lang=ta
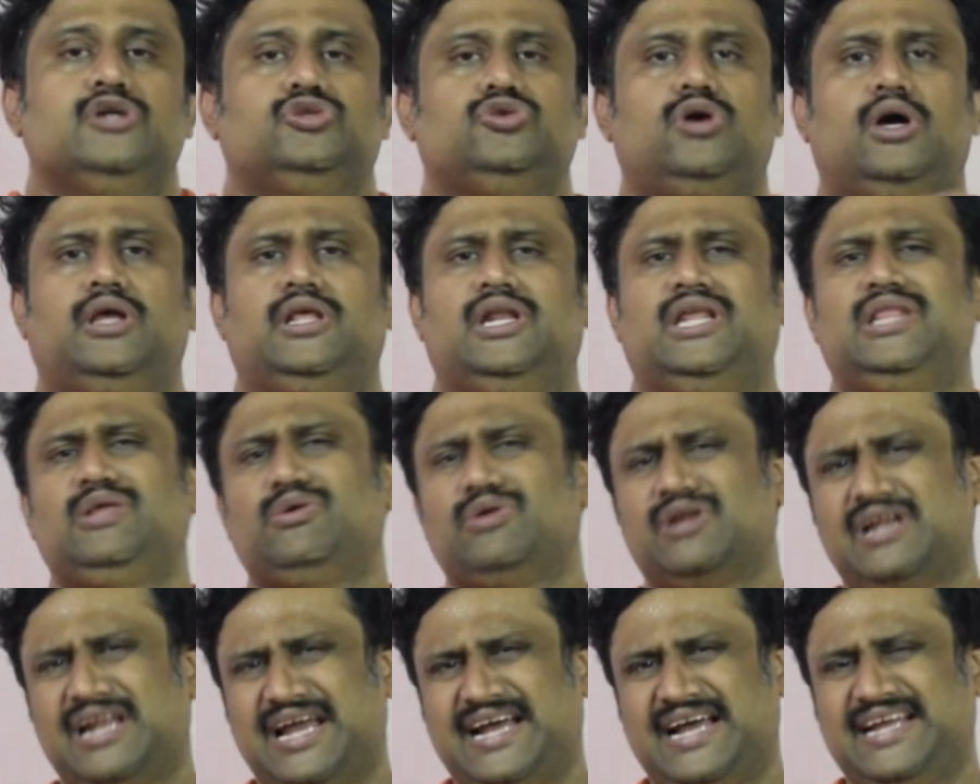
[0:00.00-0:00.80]
ஸோ
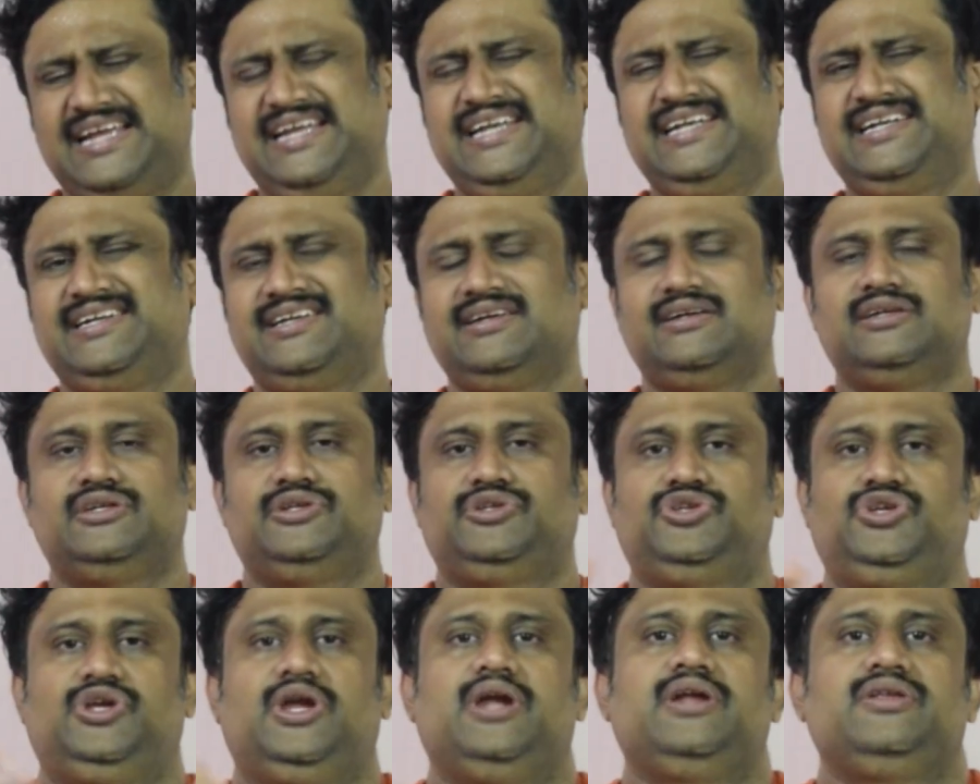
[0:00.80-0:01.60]
அதுலேருந்து ஒரு லைட்
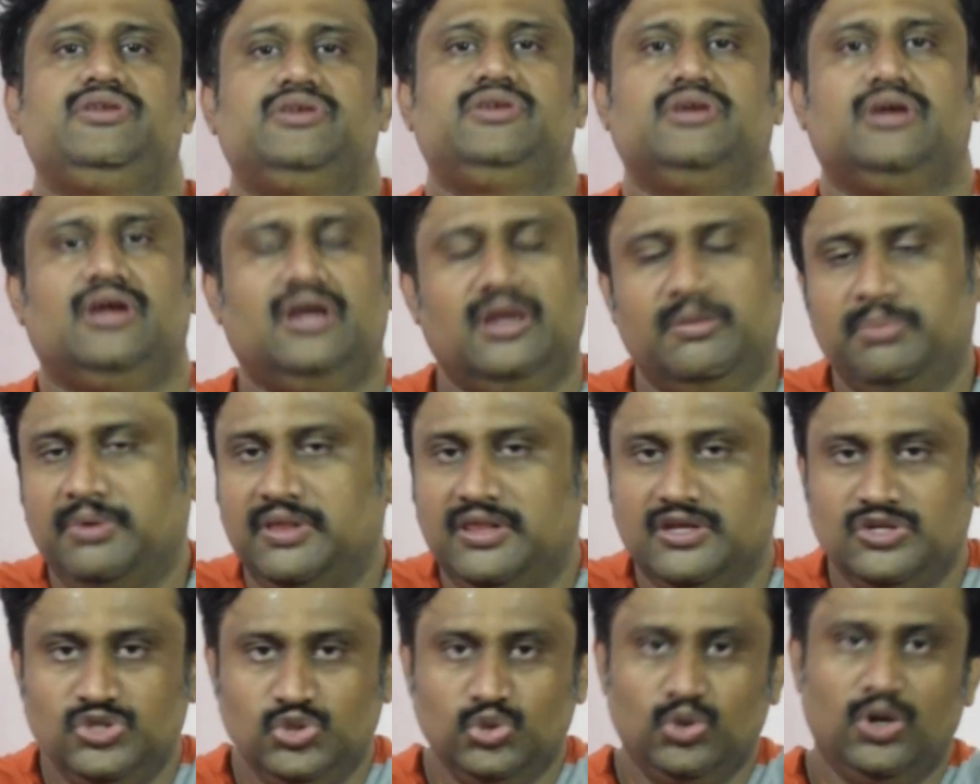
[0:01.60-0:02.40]
சேஞ்சு இப்போ
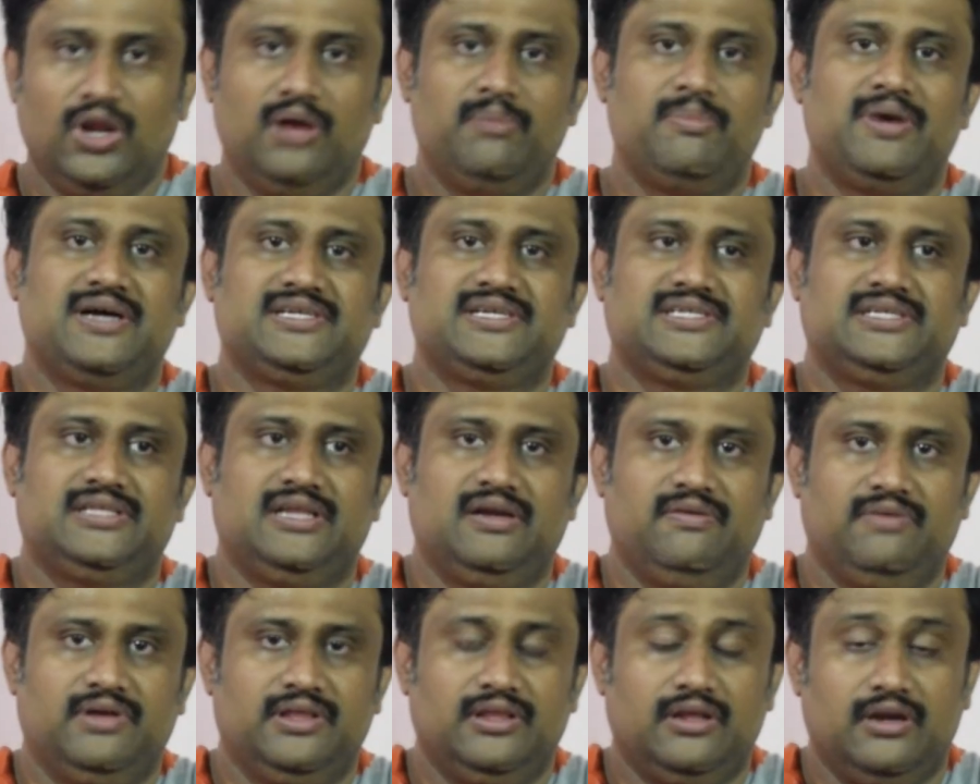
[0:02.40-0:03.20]
இந்த ஜூலை
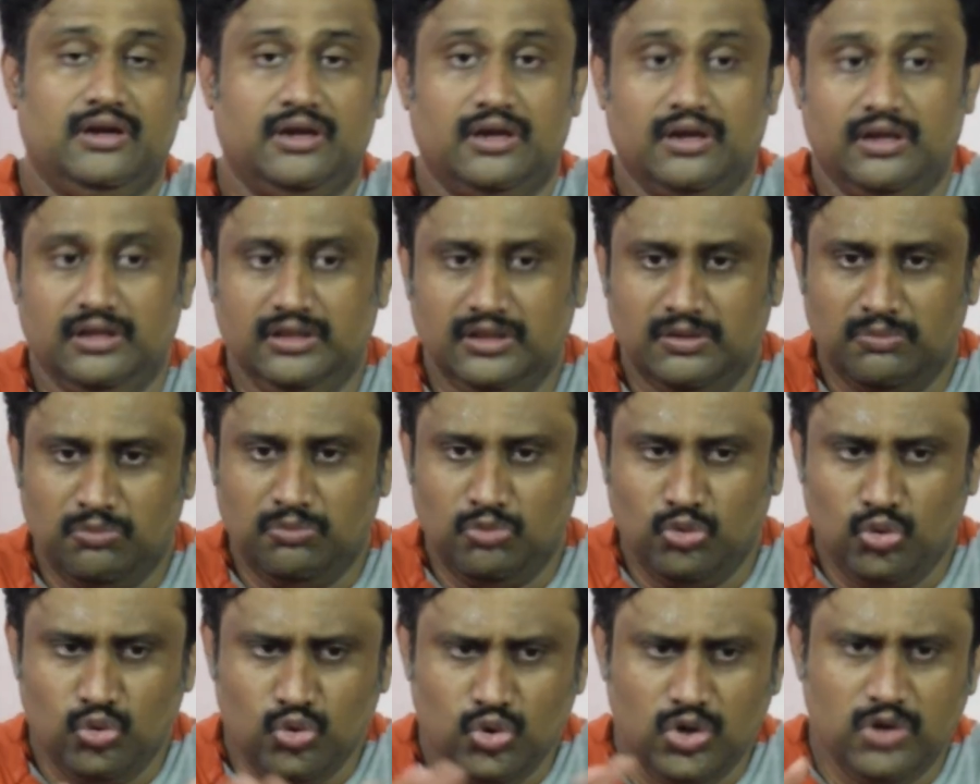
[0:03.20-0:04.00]
மாதத்தில் வந்திருக்கு இந்த
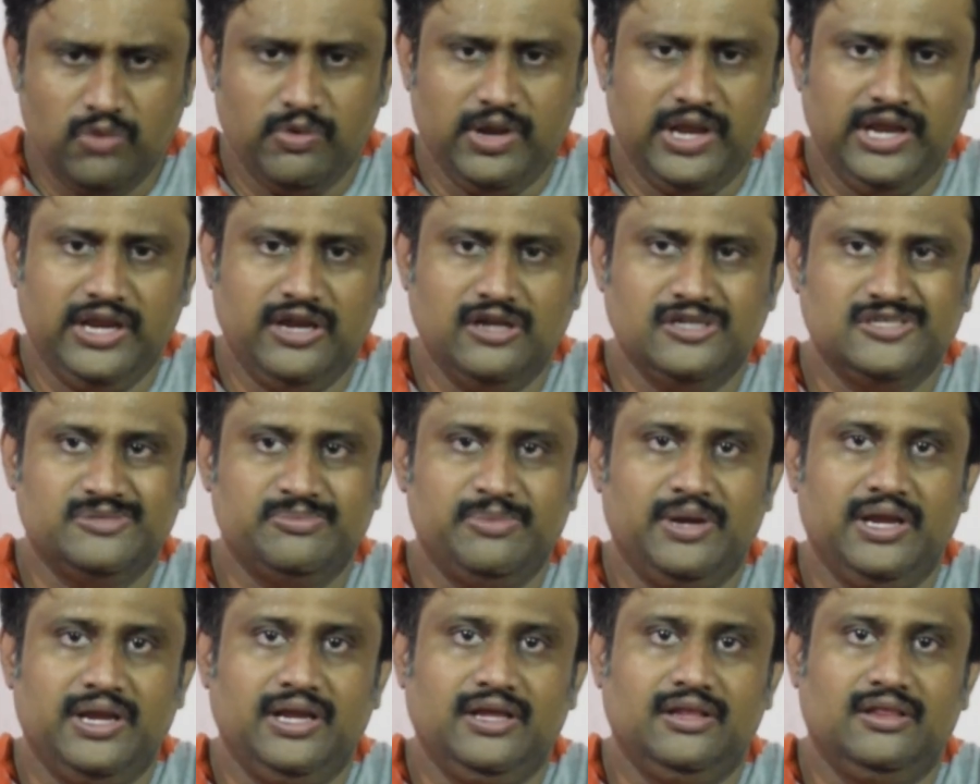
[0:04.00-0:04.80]
மூணு
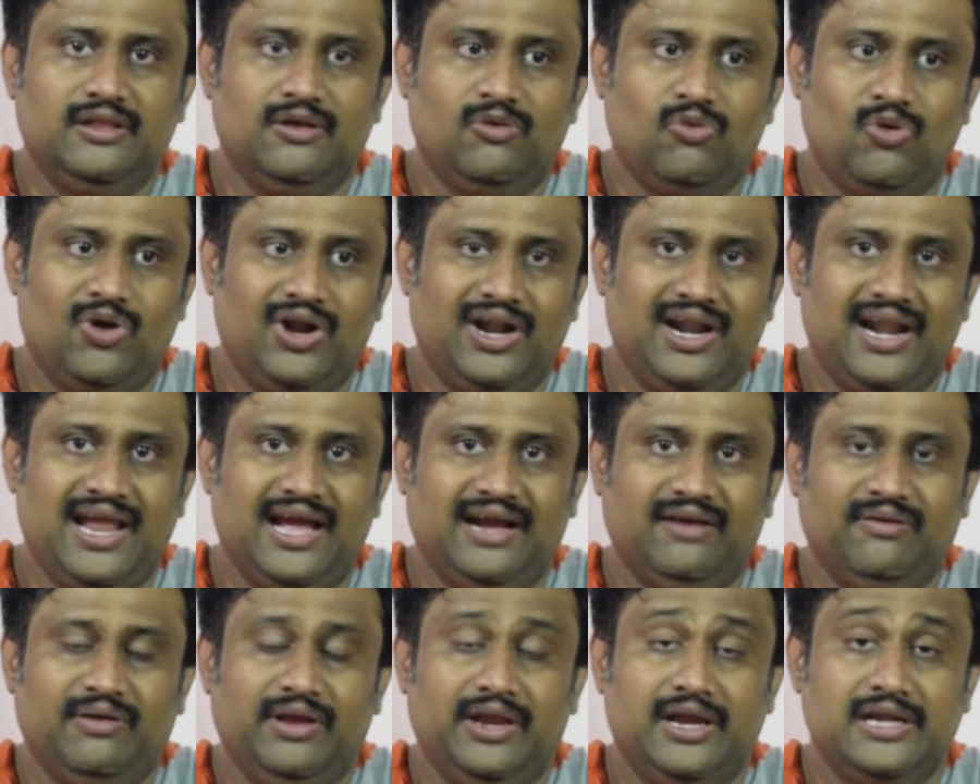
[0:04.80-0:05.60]
வெஹிக்கிள்ஸுமே இந்த ஒன்
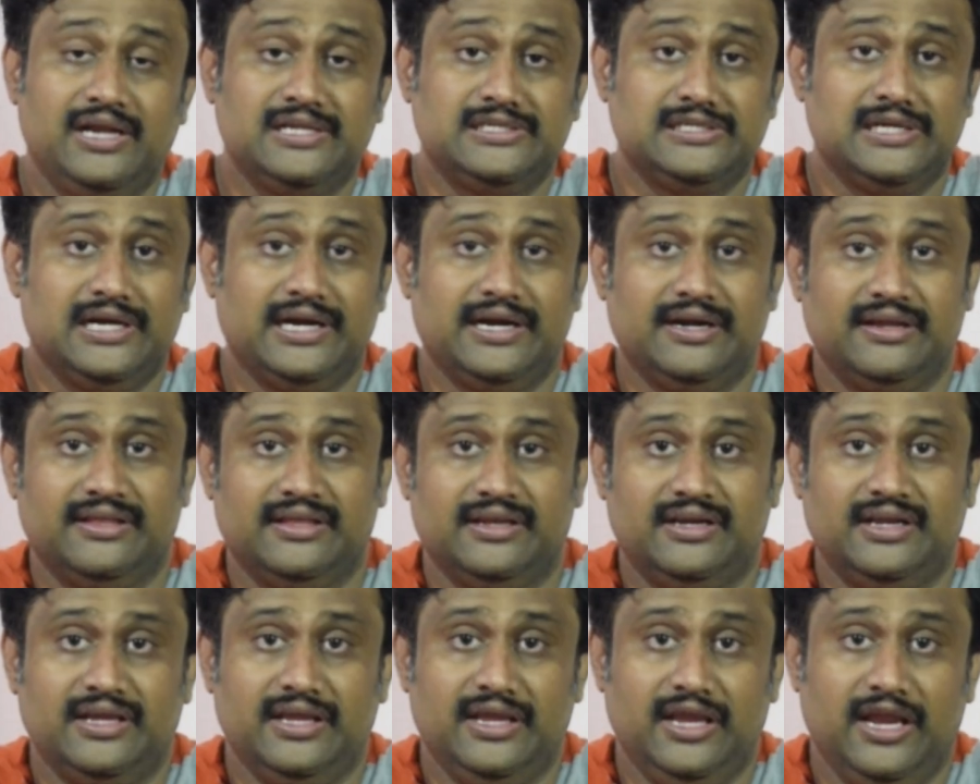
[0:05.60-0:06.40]
லேக் வெஹிக்கிள்ஸில்
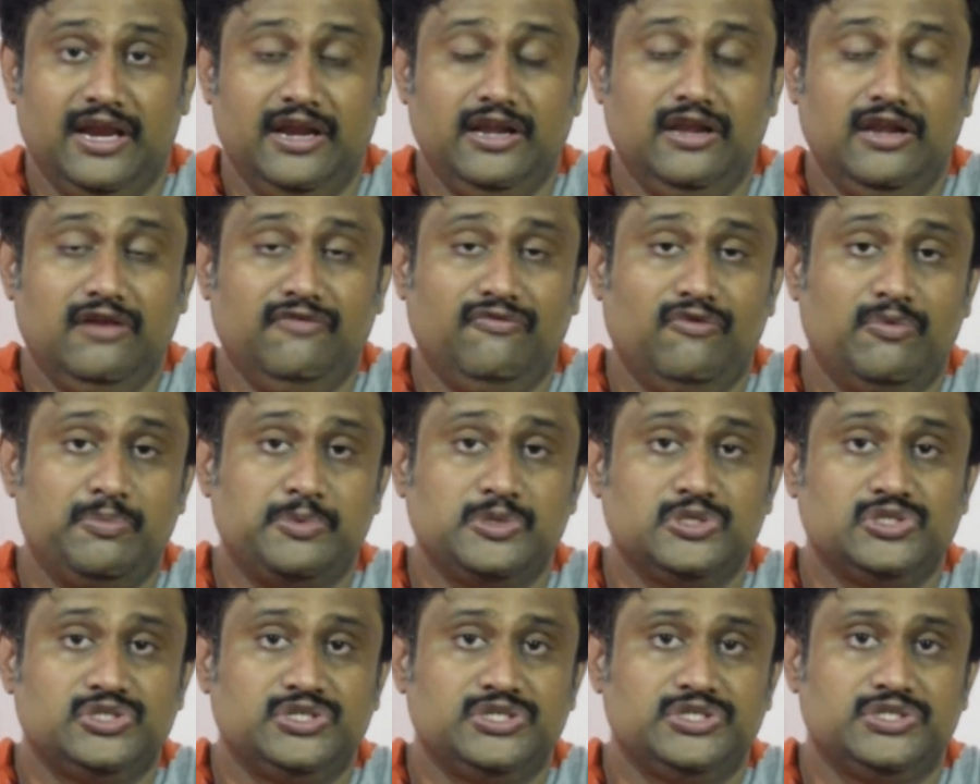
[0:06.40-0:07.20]
கிட்டத்தட்ட எயிட்டி ஃபோர்
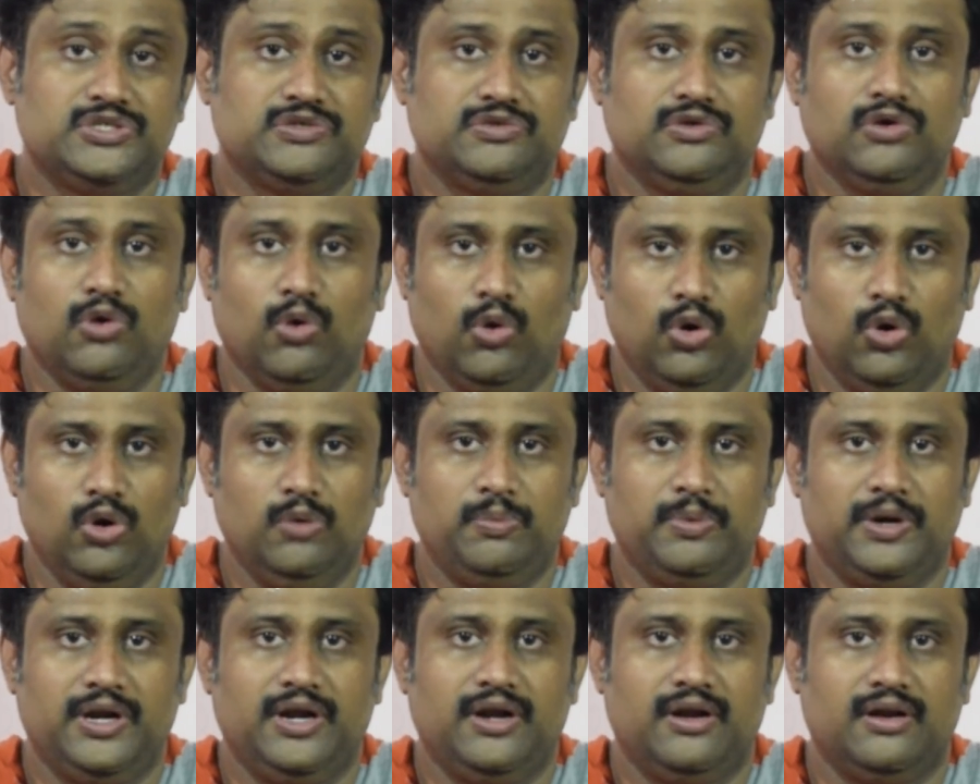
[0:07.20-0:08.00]
பர்சன்டேஜ் வந்து
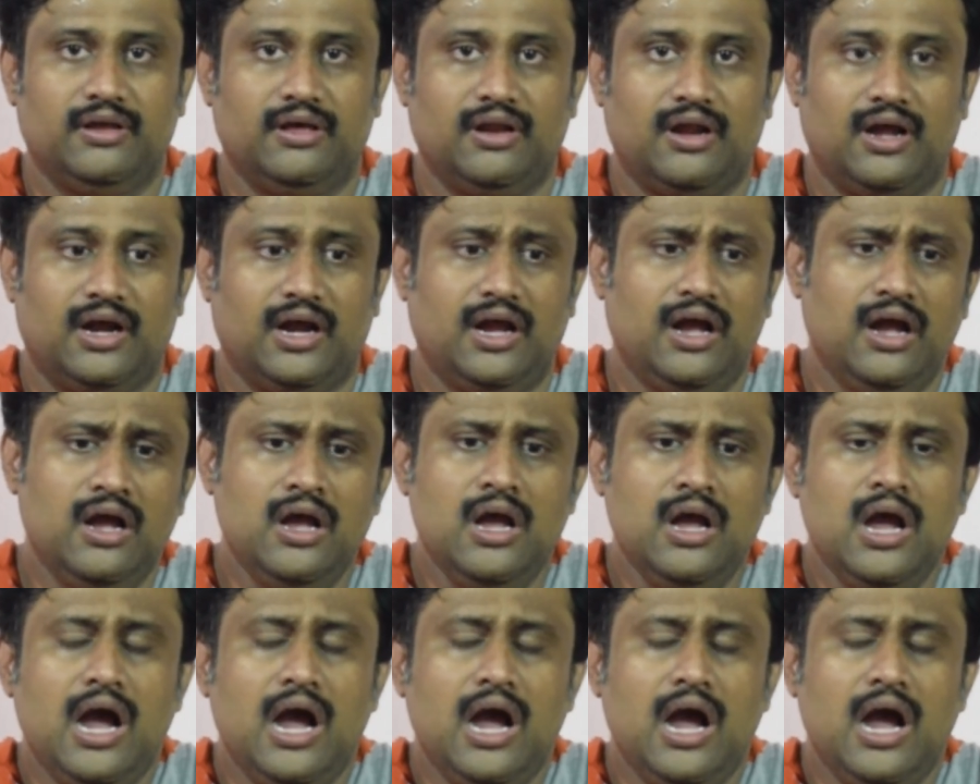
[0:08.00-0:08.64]
ஹோல்ட் பண்ணிட்டு இருக்கிறாங்க